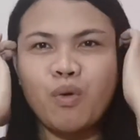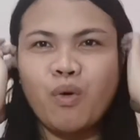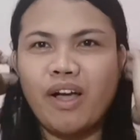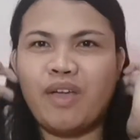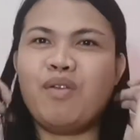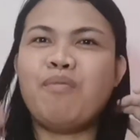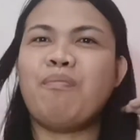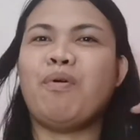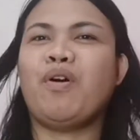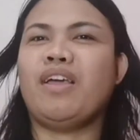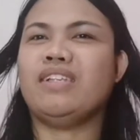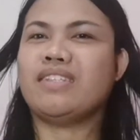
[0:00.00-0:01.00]
So ngayon
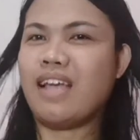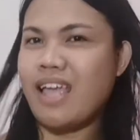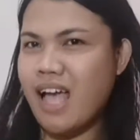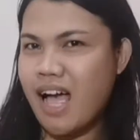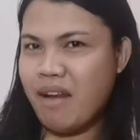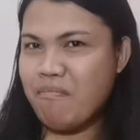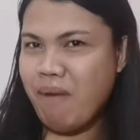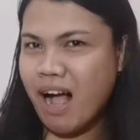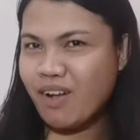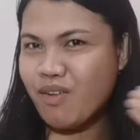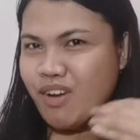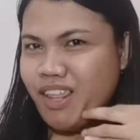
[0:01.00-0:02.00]
po is ayan,
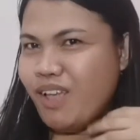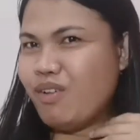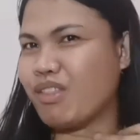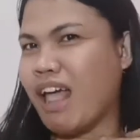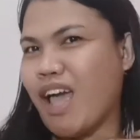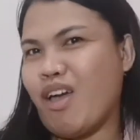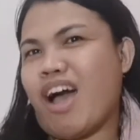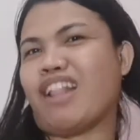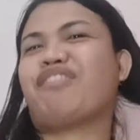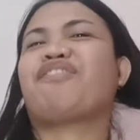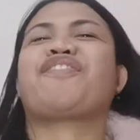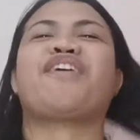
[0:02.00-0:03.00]
bagong ligo tayo
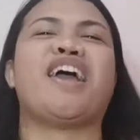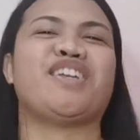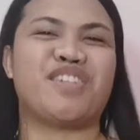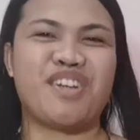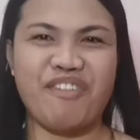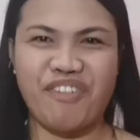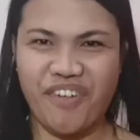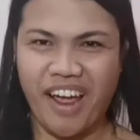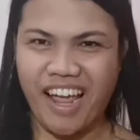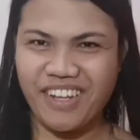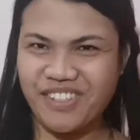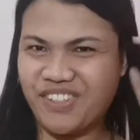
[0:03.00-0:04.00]
at fresh na
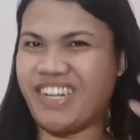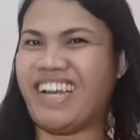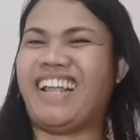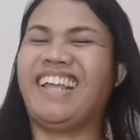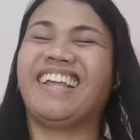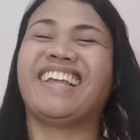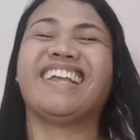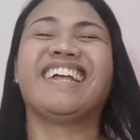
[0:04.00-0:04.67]
fresh. Charing!